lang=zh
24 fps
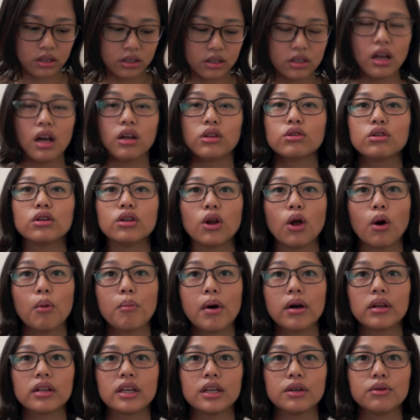你知道，就是龙
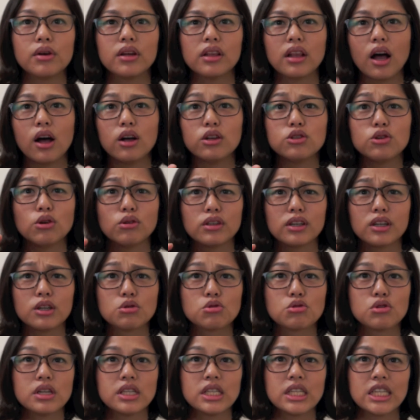猫的音乐，然后走那个
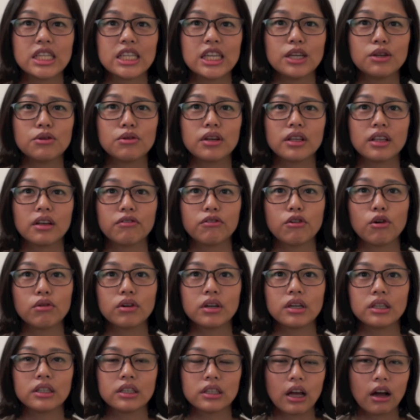水晶音乐的风
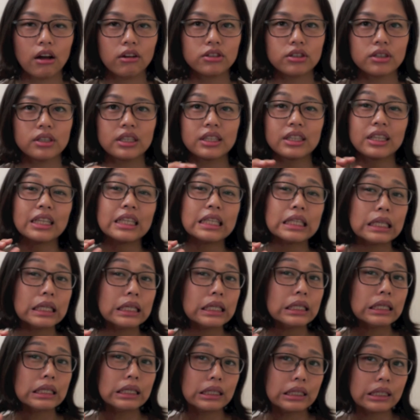格，然后就是噔噔
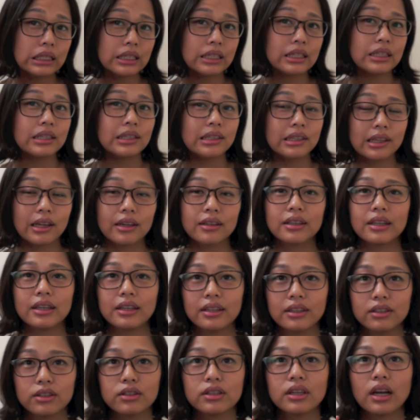噔噔噔，然后
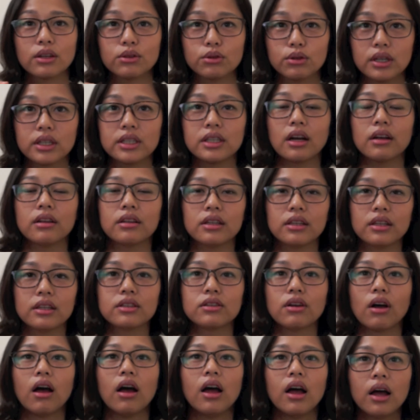听着就想睡觉的那
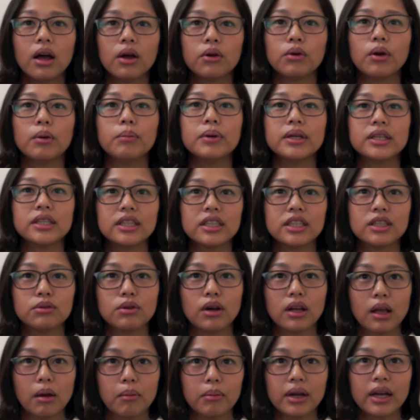种。原本是希
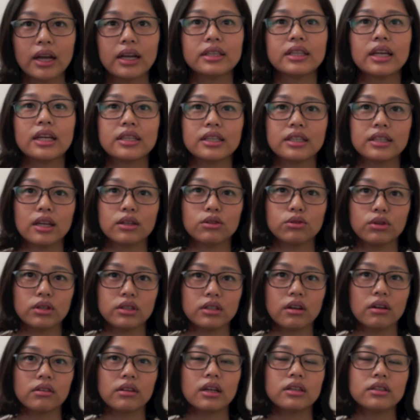望他们可以在车上睡
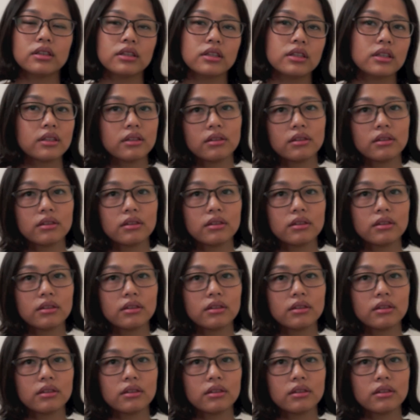着，但是